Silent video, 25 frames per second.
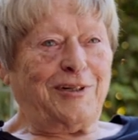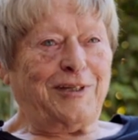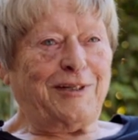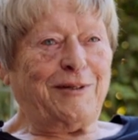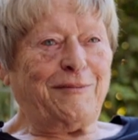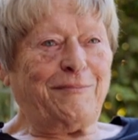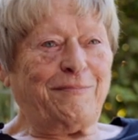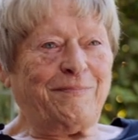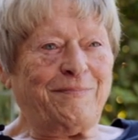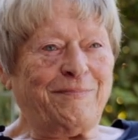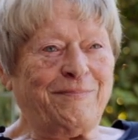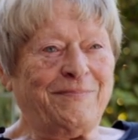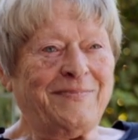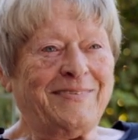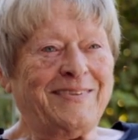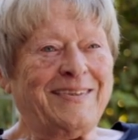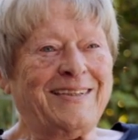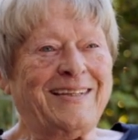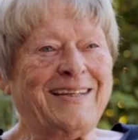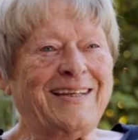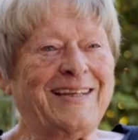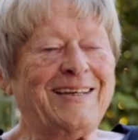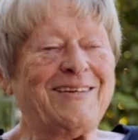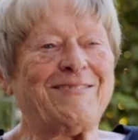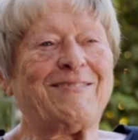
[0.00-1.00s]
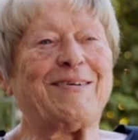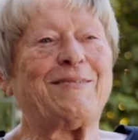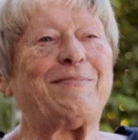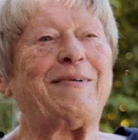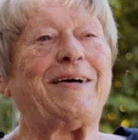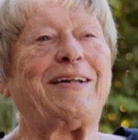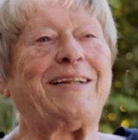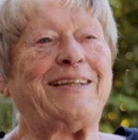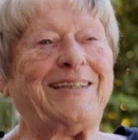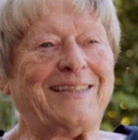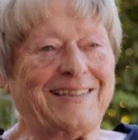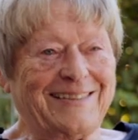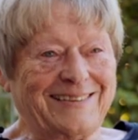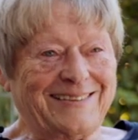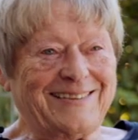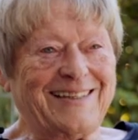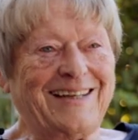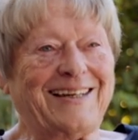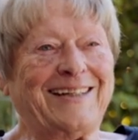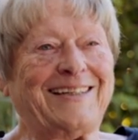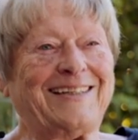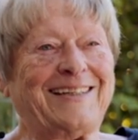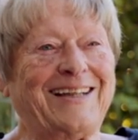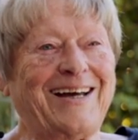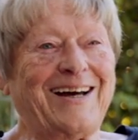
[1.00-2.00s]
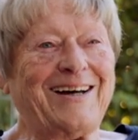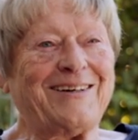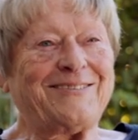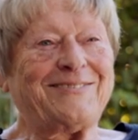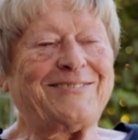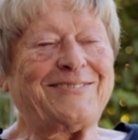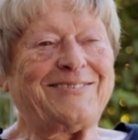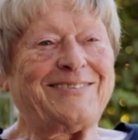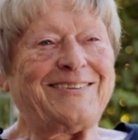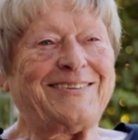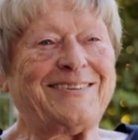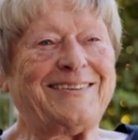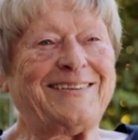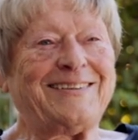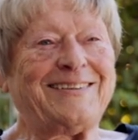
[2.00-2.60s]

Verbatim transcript: Leben, wenn man hier sein darf.